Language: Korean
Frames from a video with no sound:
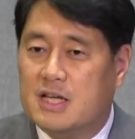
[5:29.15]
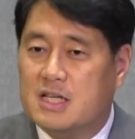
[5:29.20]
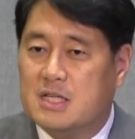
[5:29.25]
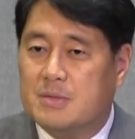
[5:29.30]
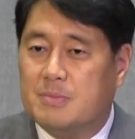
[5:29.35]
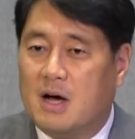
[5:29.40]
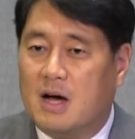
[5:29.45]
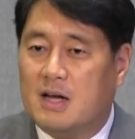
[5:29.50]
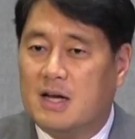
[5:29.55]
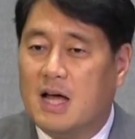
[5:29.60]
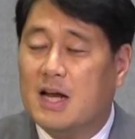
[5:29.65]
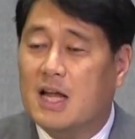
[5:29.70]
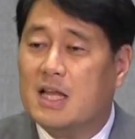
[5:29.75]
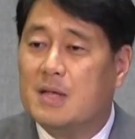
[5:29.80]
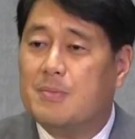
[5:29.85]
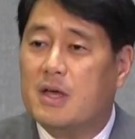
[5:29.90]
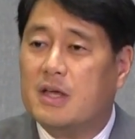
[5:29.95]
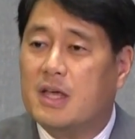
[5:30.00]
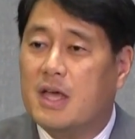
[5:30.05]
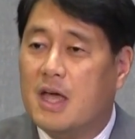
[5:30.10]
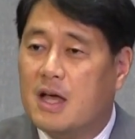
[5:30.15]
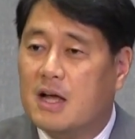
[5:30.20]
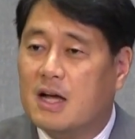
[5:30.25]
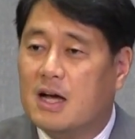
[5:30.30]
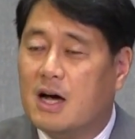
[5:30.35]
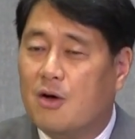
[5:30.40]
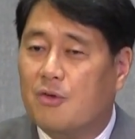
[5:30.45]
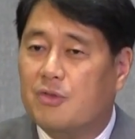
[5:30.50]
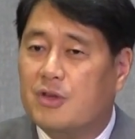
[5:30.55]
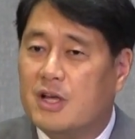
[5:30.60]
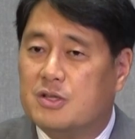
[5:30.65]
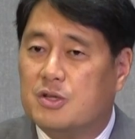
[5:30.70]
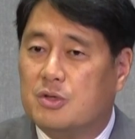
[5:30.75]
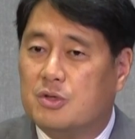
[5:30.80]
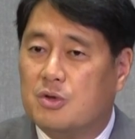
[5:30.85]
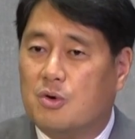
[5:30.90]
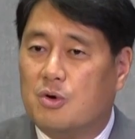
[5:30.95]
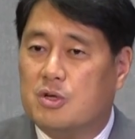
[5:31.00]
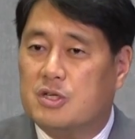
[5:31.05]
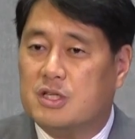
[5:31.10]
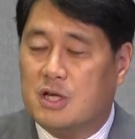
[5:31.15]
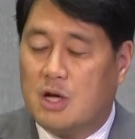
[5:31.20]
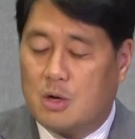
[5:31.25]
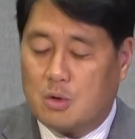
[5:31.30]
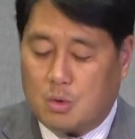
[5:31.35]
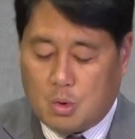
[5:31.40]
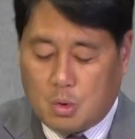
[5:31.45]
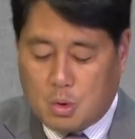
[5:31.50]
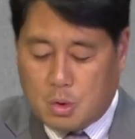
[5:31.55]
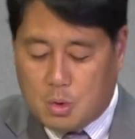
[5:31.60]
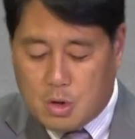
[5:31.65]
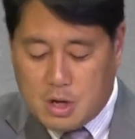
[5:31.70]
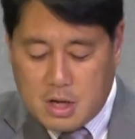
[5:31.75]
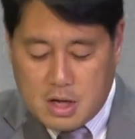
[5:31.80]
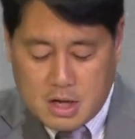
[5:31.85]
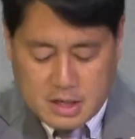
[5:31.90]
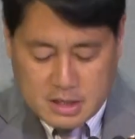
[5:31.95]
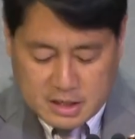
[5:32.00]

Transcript: 하지만 하나님의 계획 가운데 있었던 것이라고